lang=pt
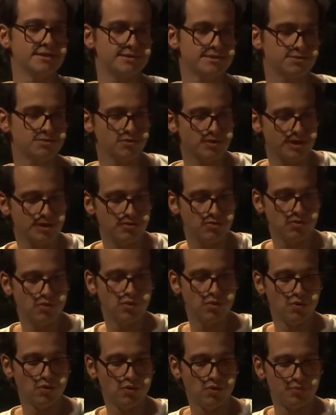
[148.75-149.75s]
do,
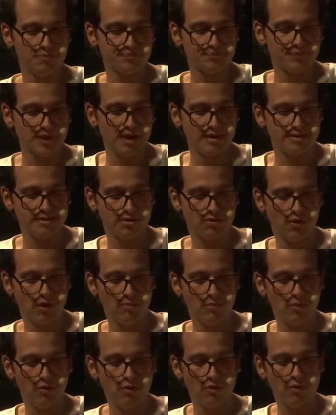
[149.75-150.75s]
do de
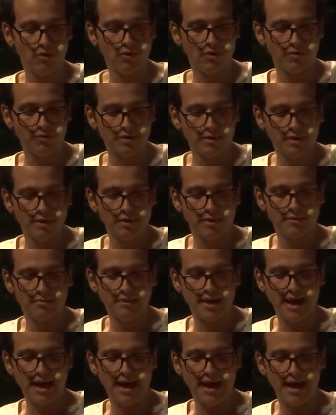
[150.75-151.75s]
como
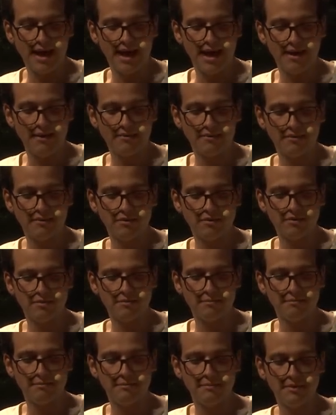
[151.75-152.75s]
é,
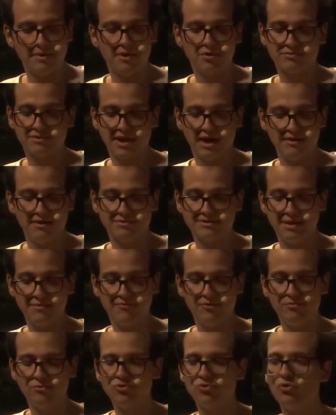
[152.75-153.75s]
que eu, eu,
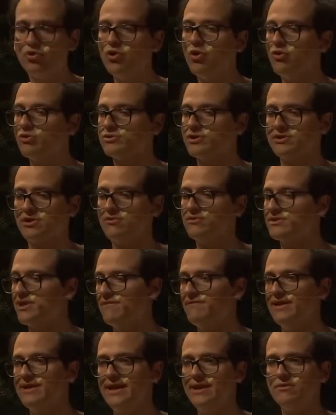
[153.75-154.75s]
sempre fui muito curioso, então eu
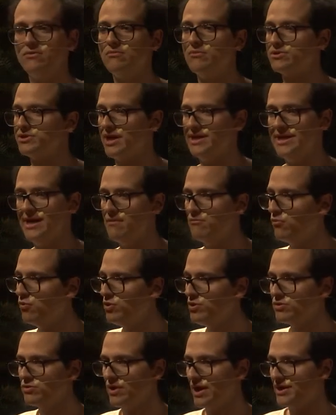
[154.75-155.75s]
estava lendo, já lia
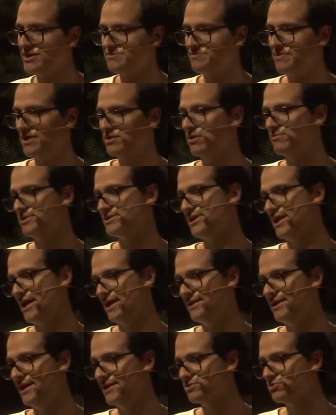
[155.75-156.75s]
muito a respeito, comecei a
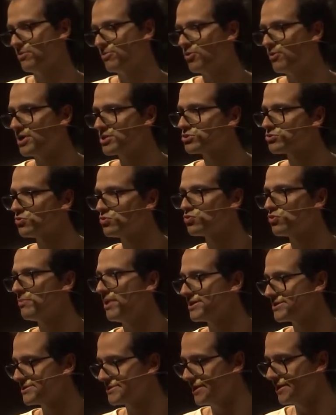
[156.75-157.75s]
ler sobre o assunto
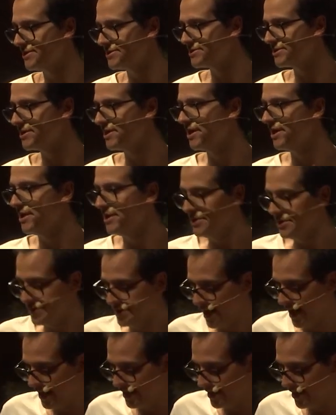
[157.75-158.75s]
bastante,
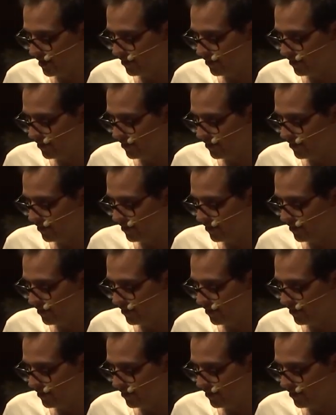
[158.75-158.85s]
e aí